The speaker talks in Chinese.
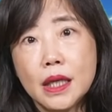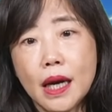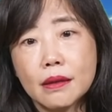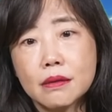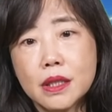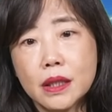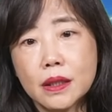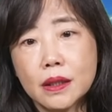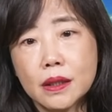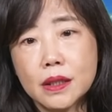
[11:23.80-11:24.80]
让这
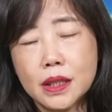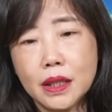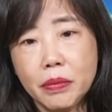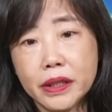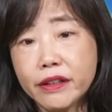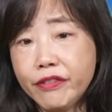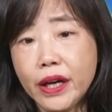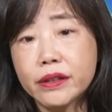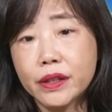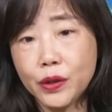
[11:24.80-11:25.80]
个呃习近平呢非
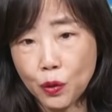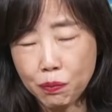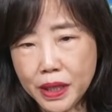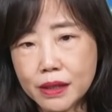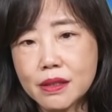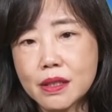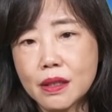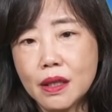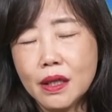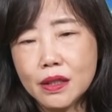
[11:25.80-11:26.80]
常的有面
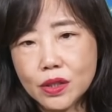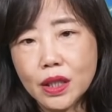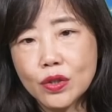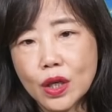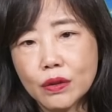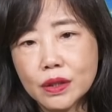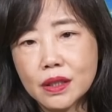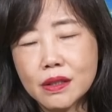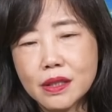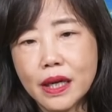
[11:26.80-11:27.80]
子，这一招
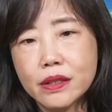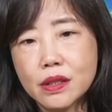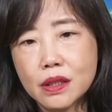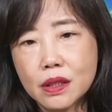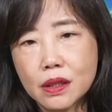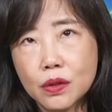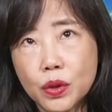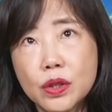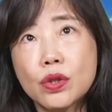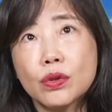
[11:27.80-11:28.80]
呢在这个
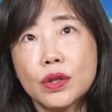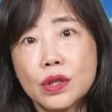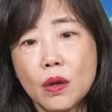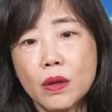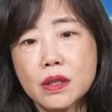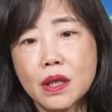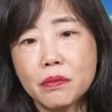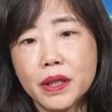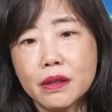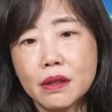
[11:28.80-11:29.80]
元首的交往
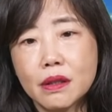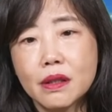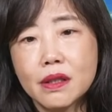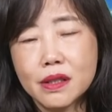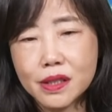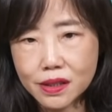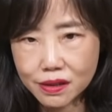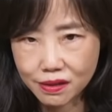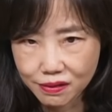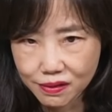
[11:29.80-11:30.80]
上面呢
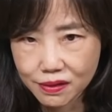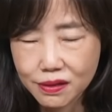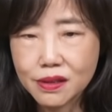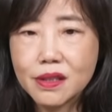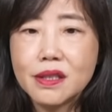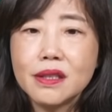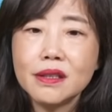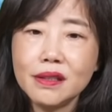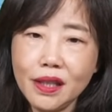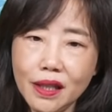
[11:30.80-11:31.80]
是
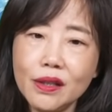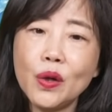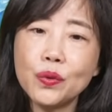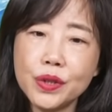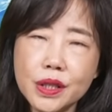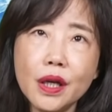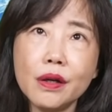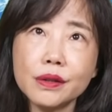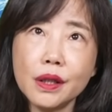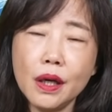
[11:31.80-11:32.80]
是挺有
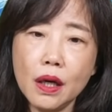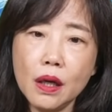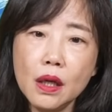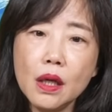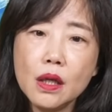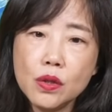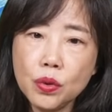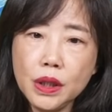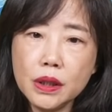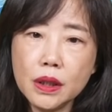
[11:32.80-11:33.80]
效的哈。
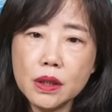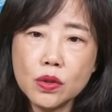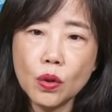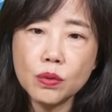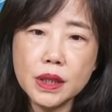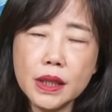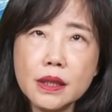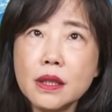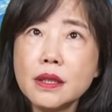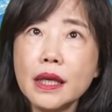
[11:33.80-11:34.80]
所以呢，总
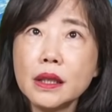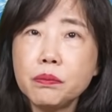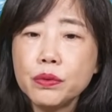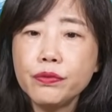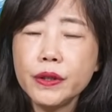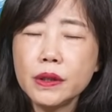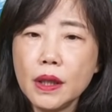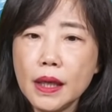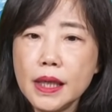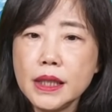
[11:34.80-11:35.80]
结这三个部分
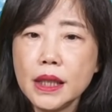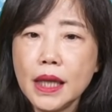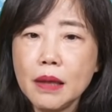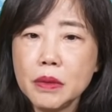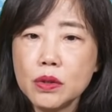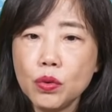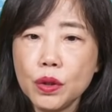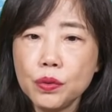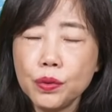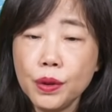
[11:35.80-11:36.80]
呢，而且他们
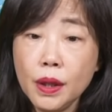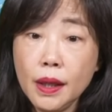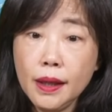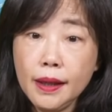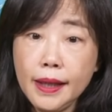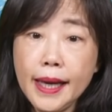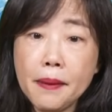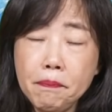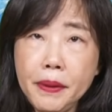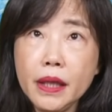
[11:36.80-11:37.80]
对于
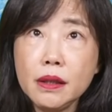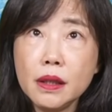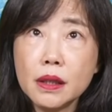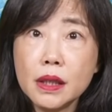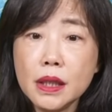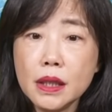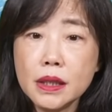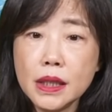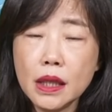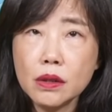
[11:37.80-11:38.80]
两边呢
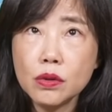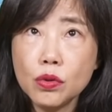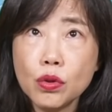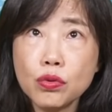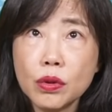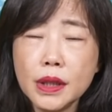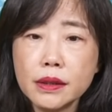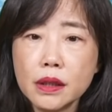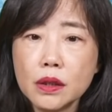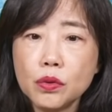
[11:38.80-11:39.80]
各相有所
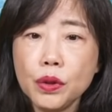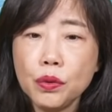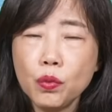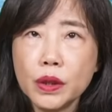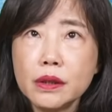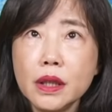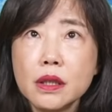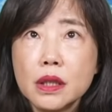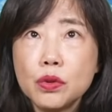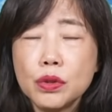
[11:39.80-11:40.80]
让的，对于稳
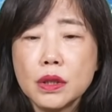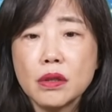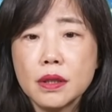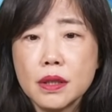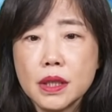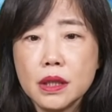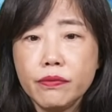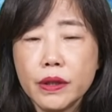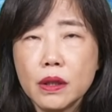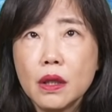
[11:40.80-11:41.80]
定世界局造成的气
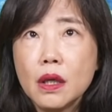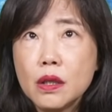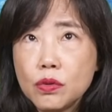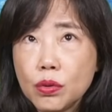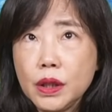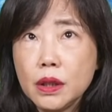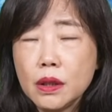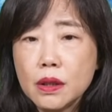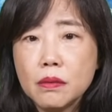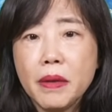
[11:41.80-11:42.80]
氛，所以。
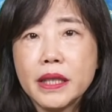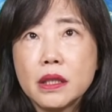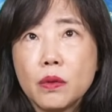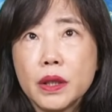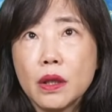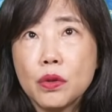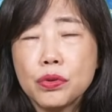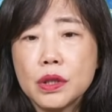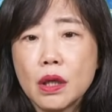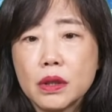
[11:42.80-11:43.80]
麦琪会的后
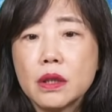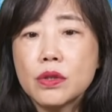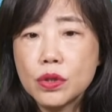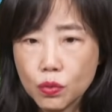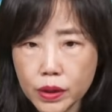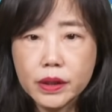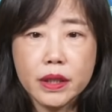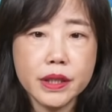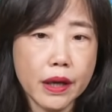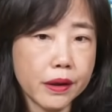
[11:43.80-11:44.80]
续效应是稳
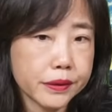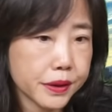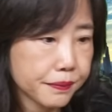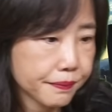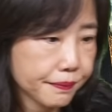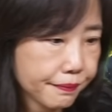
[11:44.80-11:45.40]
定向好的。